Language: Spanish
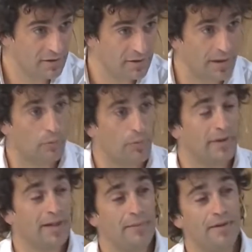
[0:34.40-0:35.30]
Estamos
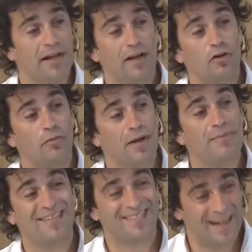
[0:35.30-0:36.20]
prácticamente a riesgo País
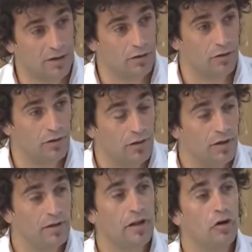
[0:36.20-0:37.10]
más alto
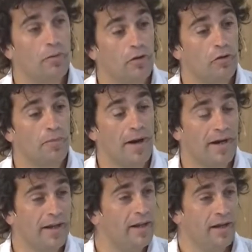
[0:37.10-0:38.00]
del gobierno de
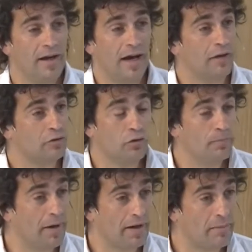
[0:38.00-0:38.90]
Macri a solo un
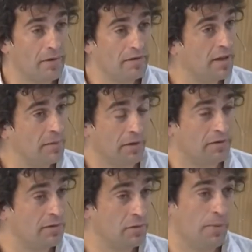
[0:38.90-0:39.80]
par de meses de haber
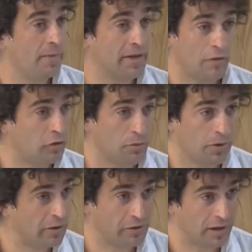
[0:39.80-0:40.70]
recibido la plata del Fondo
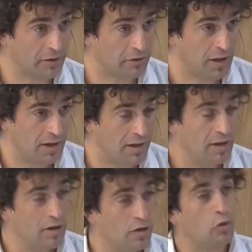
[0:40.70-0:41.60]
Monetario Internacional,
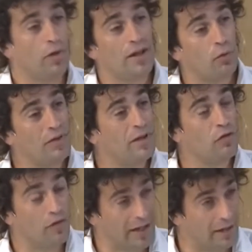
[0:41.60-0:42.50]
lo cual da cuenta de
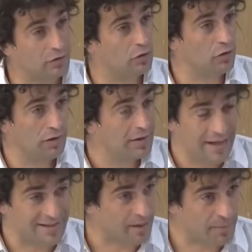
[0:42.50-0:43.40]
un fracaso
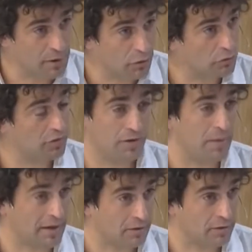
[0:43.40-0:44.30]
estrepitoso de ese
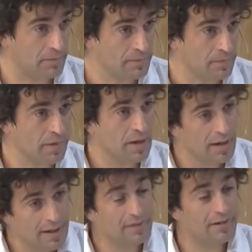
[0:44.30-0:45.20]
pacto.
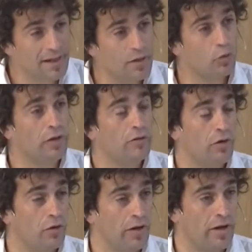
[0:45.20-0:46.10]
Y se está discutiendo
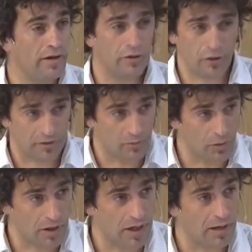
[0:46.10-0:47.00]
ahora, y esto que es
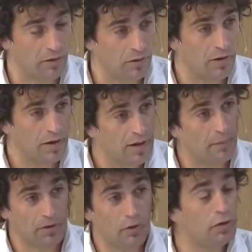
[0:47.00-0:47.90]
muy claro, la
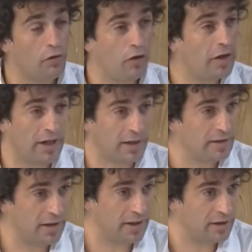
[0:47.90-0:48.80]
posición de default en
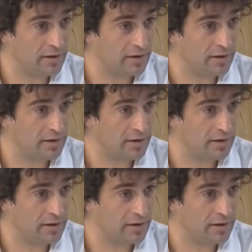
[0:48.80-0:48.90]
Argentina.